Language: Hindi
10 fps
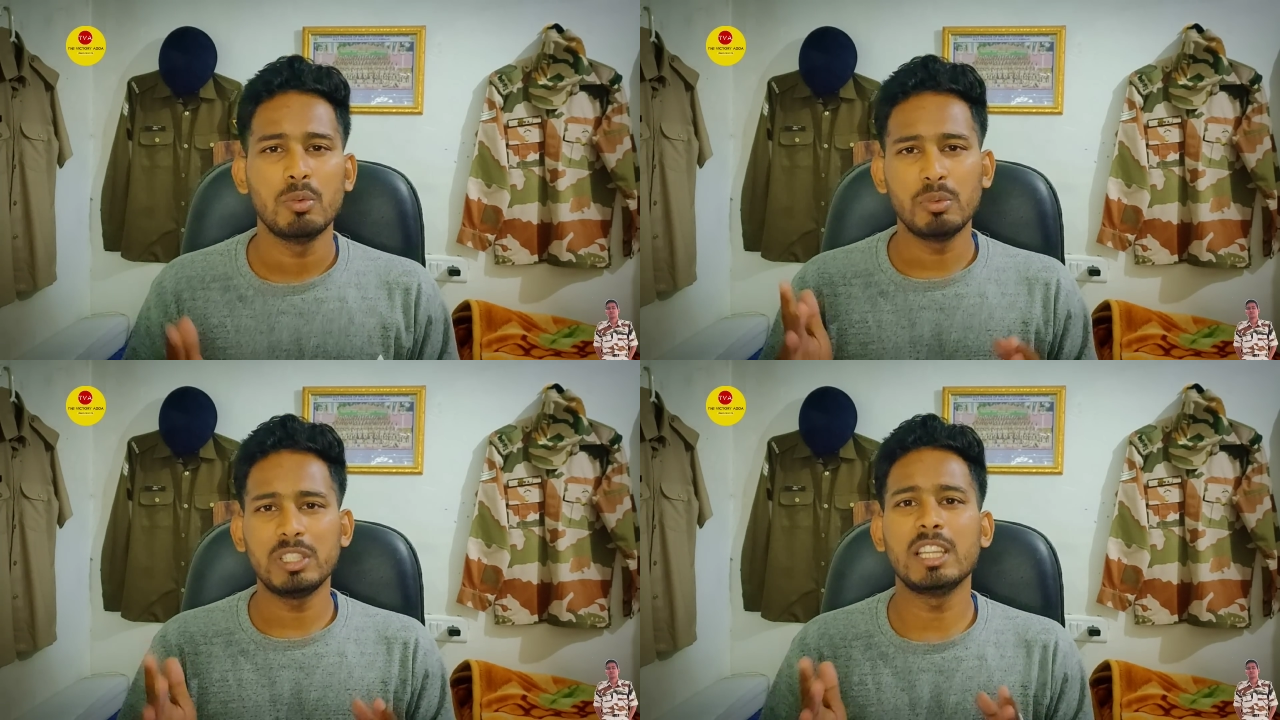
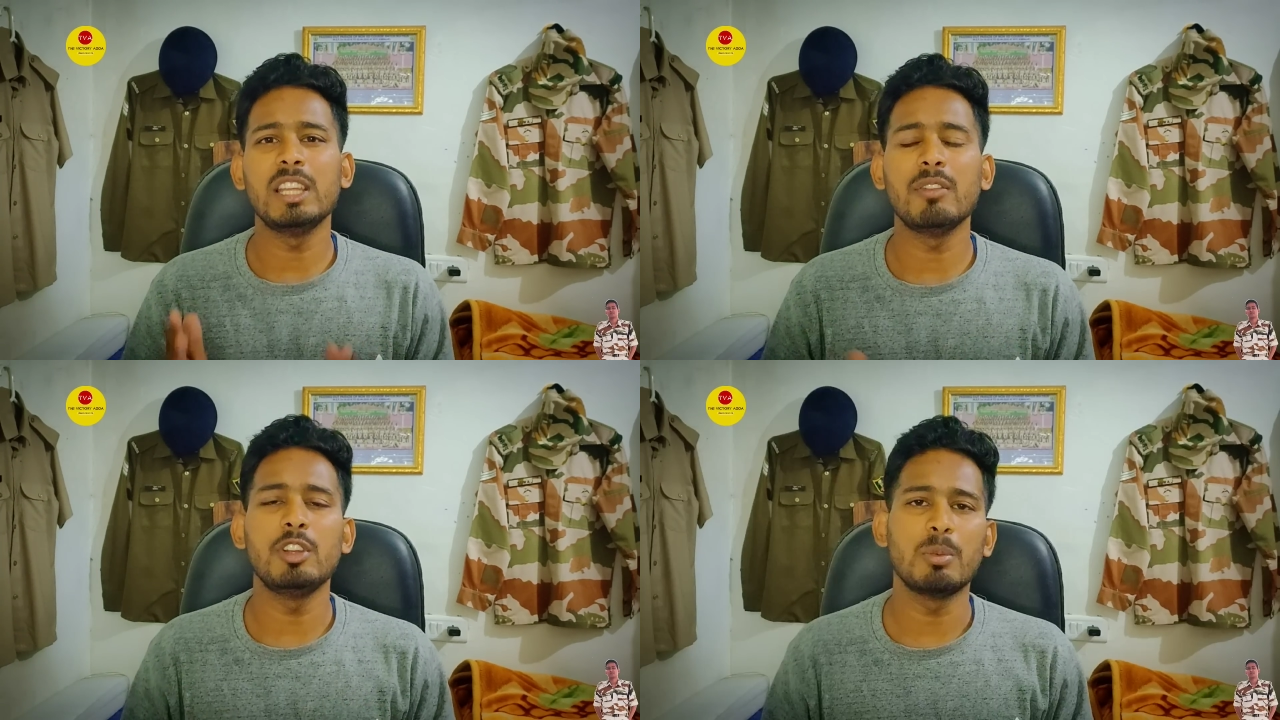उनके
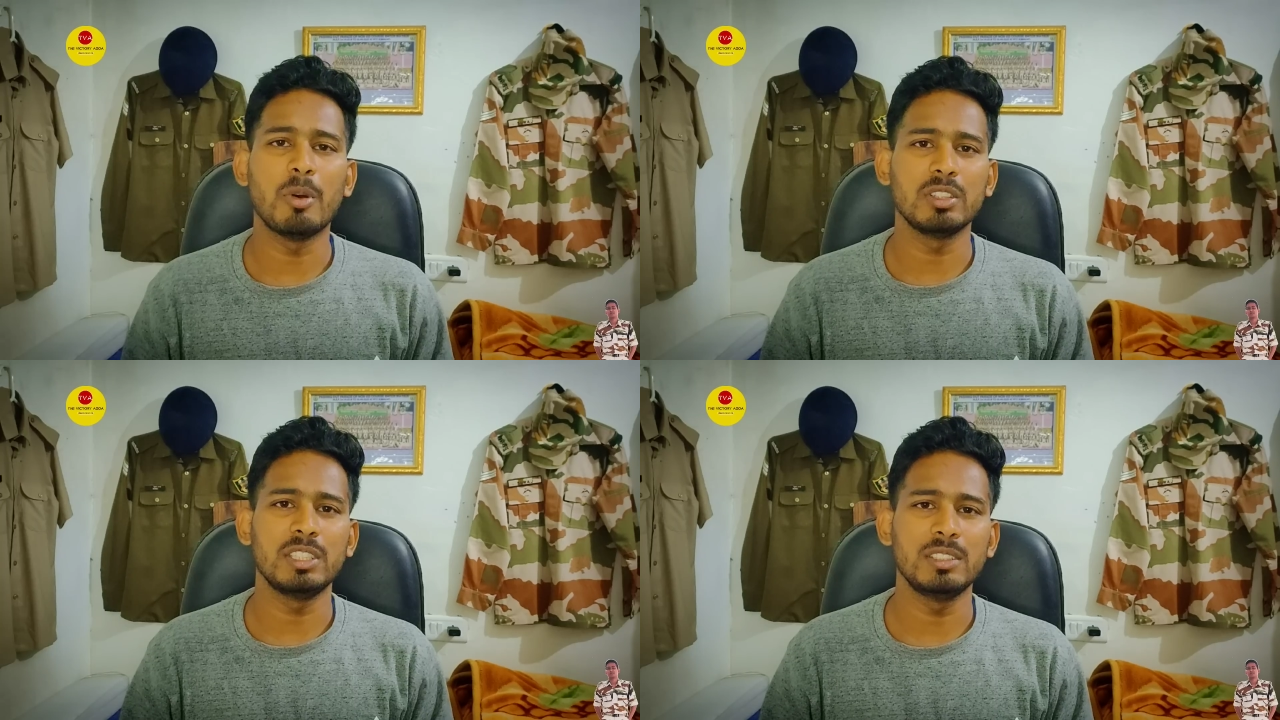लिए वीडियो
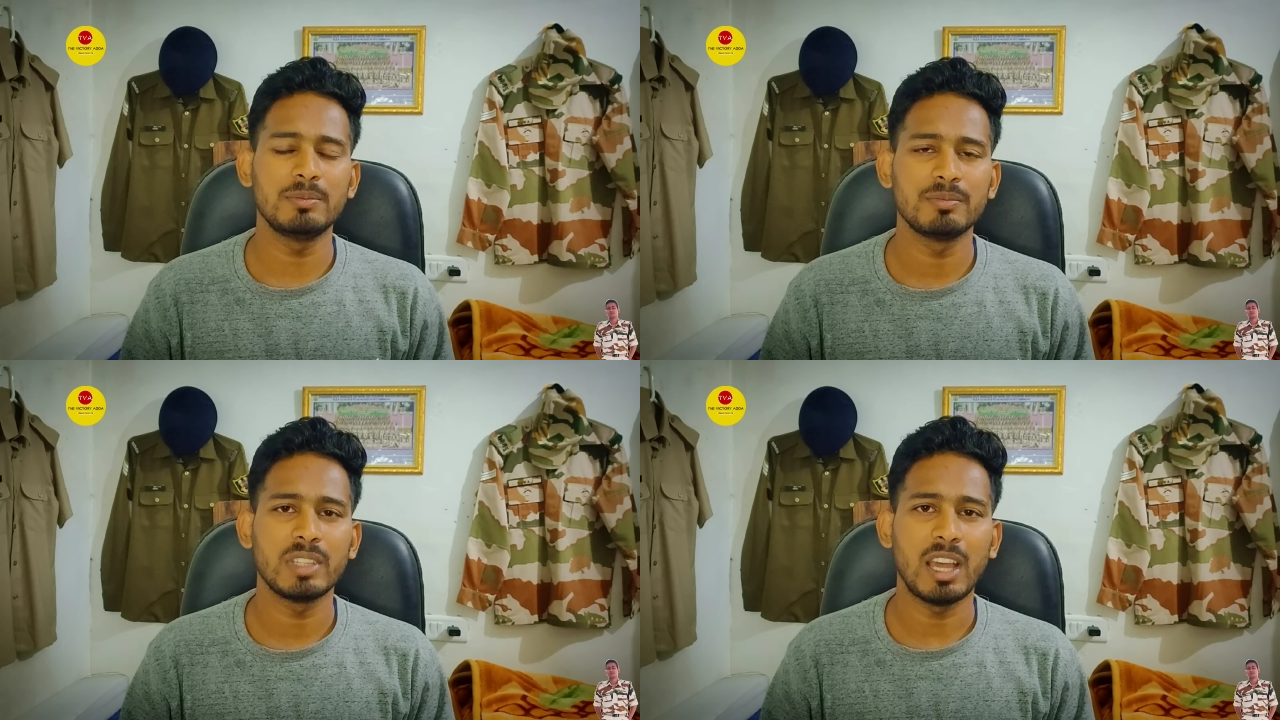बहुत ही
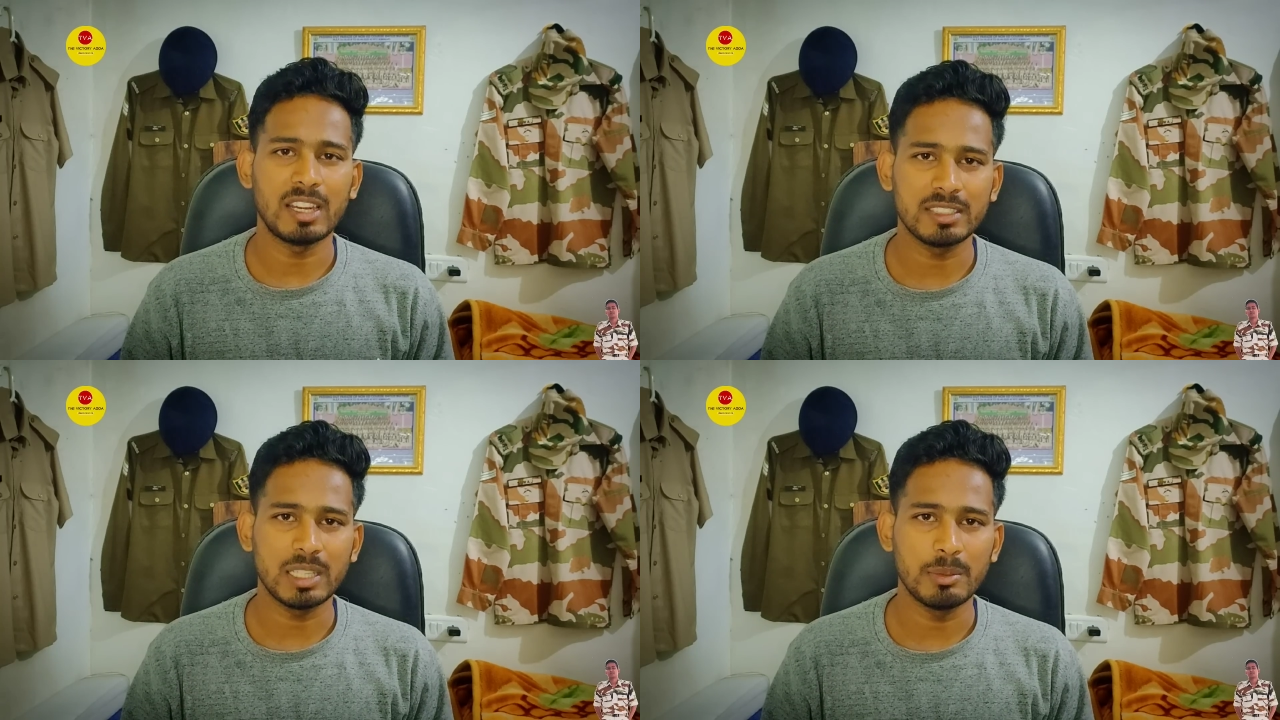
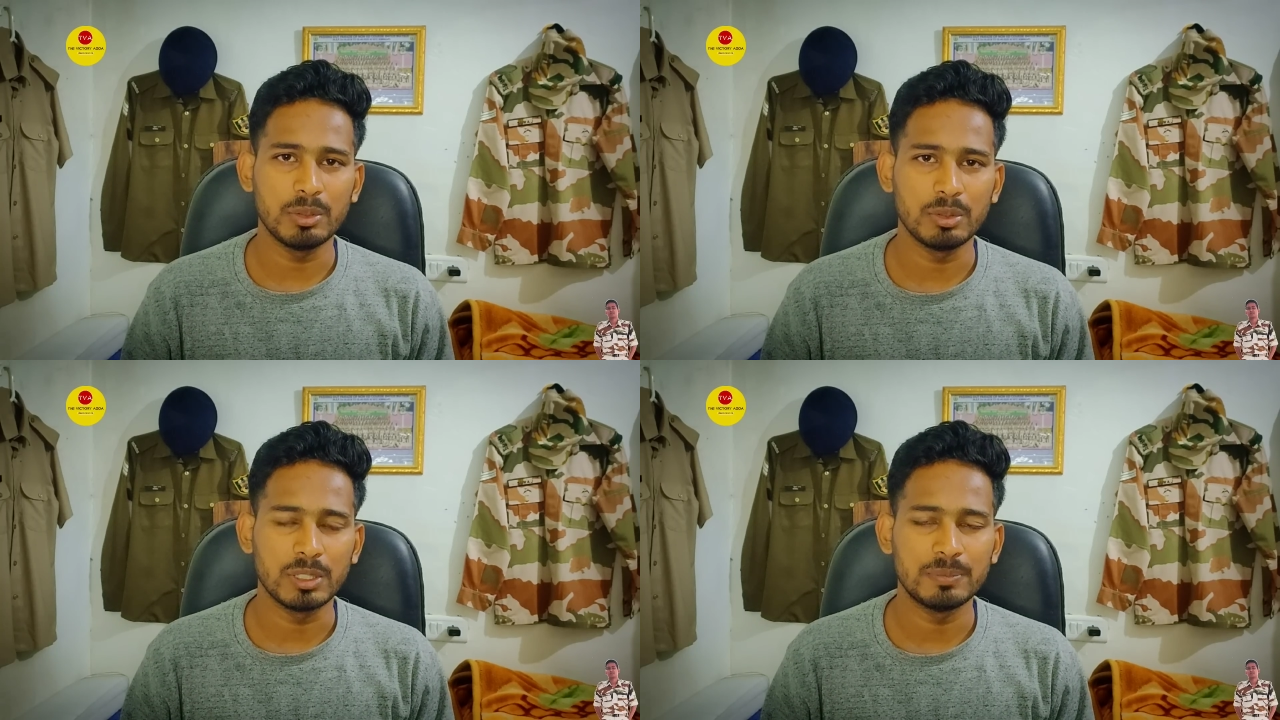कारगर साबित
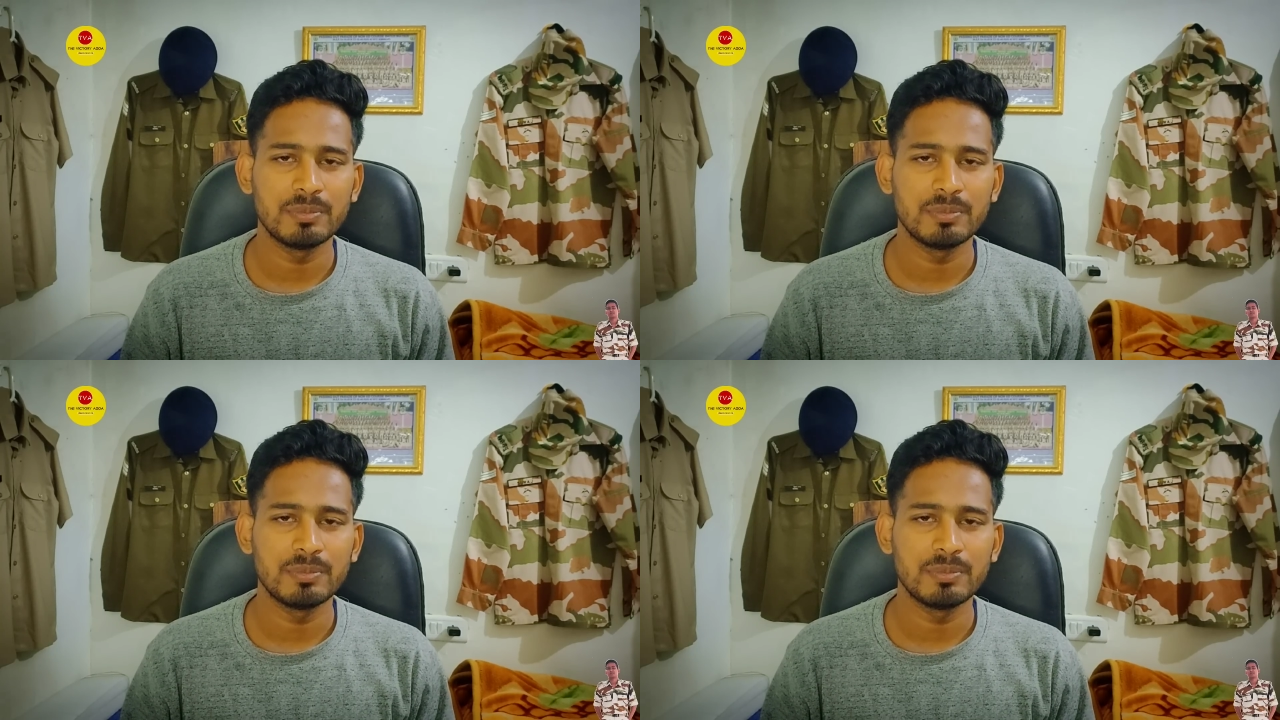होगी